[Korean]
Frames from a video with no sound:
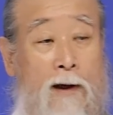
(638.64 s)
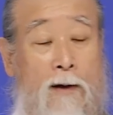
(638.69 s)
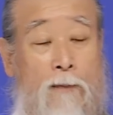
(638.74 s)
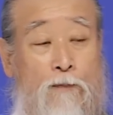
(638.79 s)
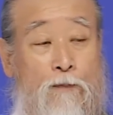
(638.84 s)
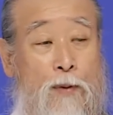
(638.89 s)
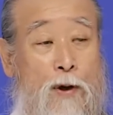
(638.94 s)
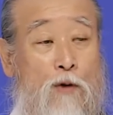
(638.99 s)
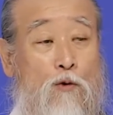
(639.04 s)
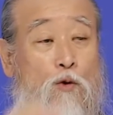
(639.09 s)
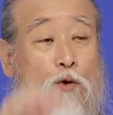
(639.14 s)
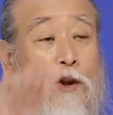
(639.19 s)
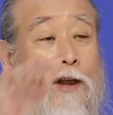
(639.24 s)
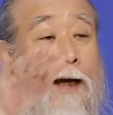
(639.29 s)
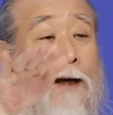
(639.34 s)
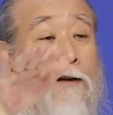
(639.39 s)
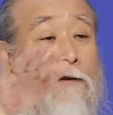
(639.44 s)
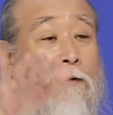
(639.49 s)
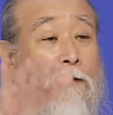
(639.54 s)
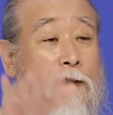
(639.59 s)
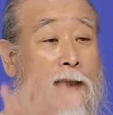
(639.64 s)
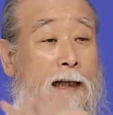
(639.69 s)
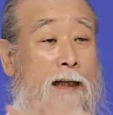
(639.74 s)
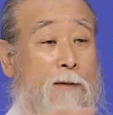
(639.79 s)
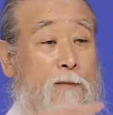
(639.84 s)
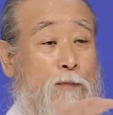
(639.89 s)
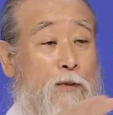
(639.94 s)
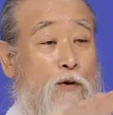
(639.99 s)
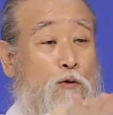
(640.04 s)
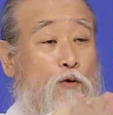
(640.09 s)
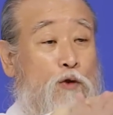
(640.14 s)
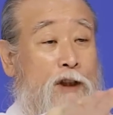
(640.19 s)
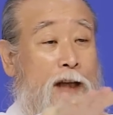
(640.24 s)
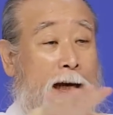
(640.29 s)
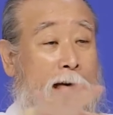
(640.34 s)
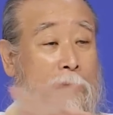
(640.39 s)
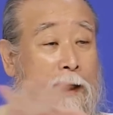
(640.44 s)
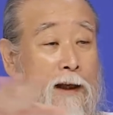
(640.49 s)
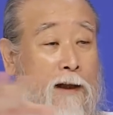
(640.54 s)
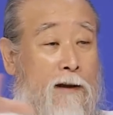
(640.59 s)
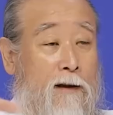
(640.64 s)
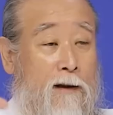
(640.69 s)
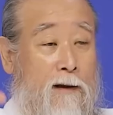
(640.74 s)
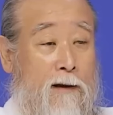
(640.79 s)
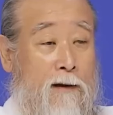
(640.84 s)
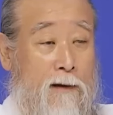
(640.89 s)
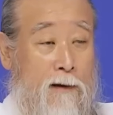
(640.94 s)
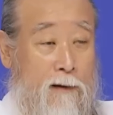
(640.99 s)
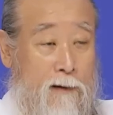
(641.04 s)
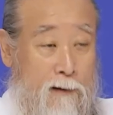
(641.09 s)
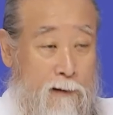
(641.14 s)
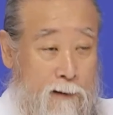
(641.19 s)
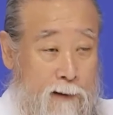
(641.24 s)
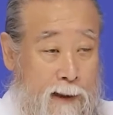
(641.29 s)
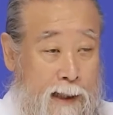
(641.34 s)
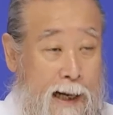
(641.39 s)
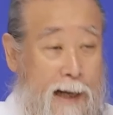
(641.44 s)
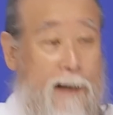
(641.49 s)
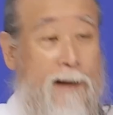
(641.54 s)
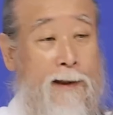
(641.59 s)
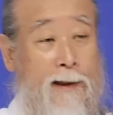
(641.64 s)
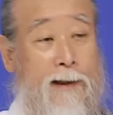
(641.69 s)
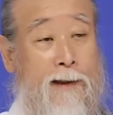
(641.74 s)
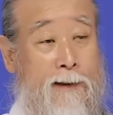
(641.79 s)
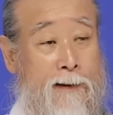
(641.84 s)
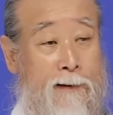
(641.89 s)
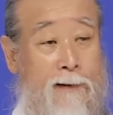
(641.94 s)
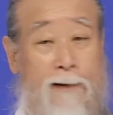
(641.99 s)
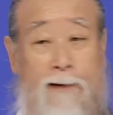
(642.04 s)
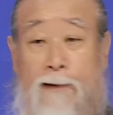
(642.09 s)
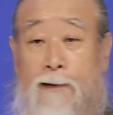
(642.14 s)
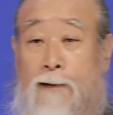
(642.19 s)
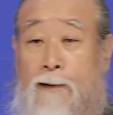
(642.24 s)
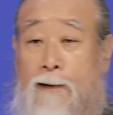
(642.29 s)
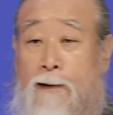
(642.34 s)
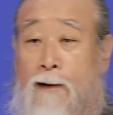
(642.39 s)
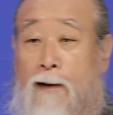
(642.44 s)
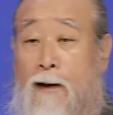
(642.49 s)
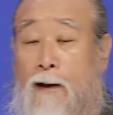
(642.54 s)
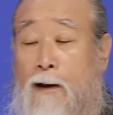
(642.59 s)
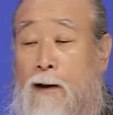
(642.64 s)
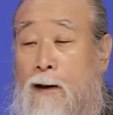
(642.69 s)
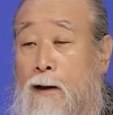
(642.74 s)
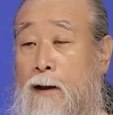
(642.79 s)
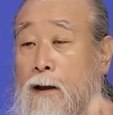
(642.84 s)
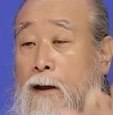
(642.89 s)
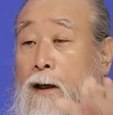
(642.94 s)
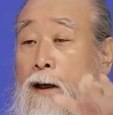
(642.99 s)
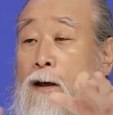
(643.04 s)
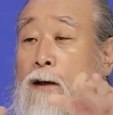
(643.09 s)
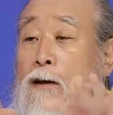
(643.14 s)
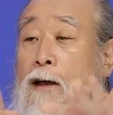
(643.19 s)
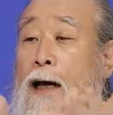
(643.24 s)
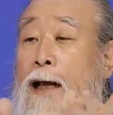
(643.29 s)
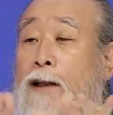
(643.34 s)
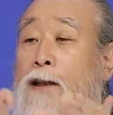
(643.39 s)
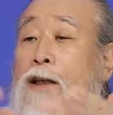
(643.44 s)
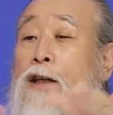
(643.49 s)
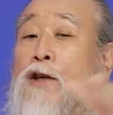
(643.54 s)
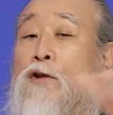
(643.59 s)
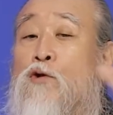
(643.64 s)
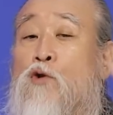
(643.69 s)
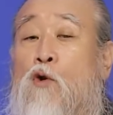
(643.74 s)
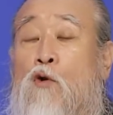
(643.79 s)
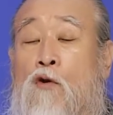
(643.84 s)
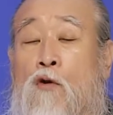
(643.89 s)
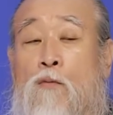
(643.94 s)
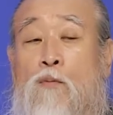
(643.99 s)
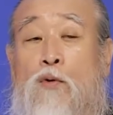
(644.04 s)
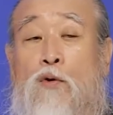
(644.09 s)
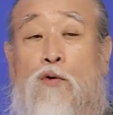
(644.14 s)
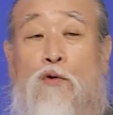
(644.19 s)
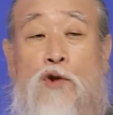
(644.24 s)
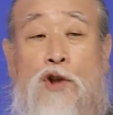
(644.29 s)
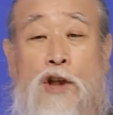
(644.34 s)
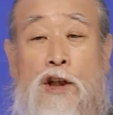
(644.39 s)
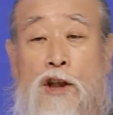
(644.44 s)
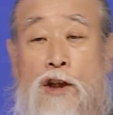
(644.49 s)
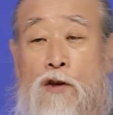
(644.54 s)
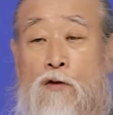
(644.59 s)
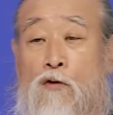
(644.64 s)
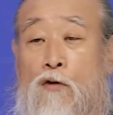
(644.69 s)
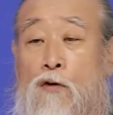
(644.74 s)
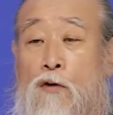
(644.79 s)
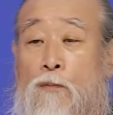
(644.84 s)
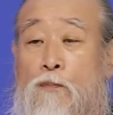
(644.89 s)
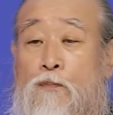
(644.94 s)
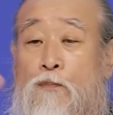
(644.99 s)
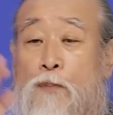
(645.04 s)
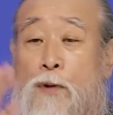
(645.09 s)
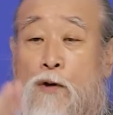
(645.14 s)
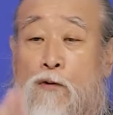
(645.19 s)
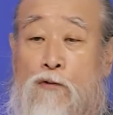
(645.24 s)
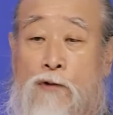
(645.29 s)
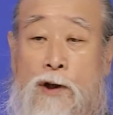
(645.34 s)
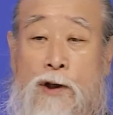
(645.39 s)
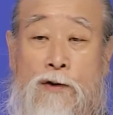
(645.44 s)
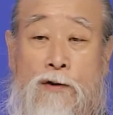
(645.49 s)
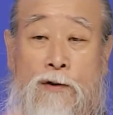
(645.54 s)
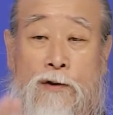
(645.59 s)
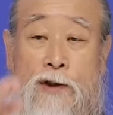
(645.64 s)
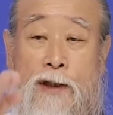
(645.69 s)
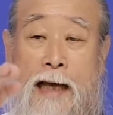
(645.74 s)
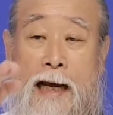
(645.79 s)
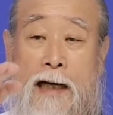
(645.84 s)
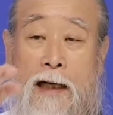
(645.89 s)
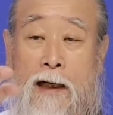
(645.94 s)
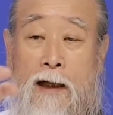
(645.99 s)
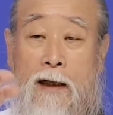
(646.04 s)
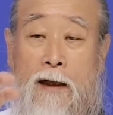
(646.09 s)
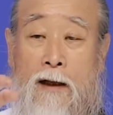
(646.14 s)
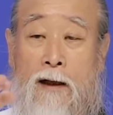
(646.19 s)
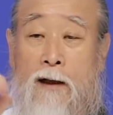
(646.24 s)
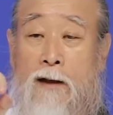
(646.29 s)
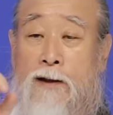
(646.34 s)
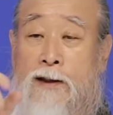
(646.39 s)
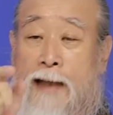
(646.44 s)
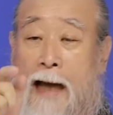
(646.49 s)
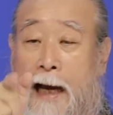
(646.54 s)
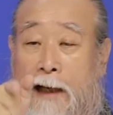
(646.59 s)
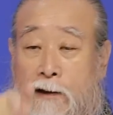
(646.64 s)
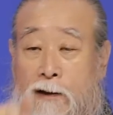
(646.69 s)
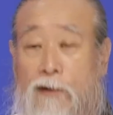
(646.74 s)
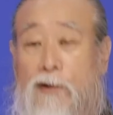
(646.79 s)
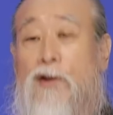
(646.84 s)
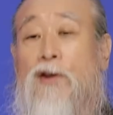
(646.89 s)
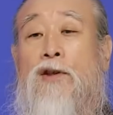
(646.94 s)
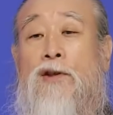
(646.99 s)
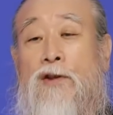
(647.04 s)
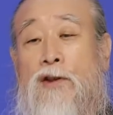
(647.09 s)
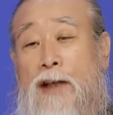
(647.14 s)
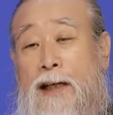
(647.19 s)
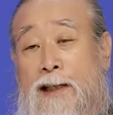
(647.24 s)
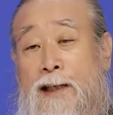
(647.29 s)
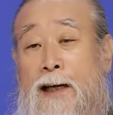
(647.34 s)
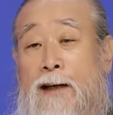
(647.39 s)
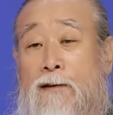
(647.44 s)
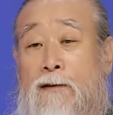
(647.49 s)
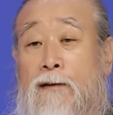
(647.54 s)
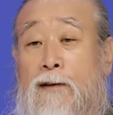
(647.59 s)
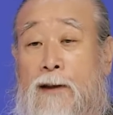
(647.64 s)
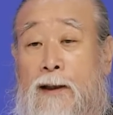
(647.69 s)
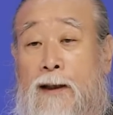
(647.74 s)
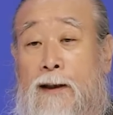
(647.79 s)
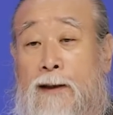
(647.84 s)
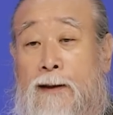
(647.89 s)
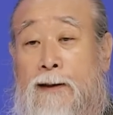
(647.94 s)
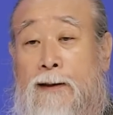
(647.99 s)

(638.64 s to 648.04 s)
미국 사회에서 살려면 미국 사회를 알아야 돼. 이러한 기초 공부도 시키고 미국에서 살 자격이 있어야 사는 거예요.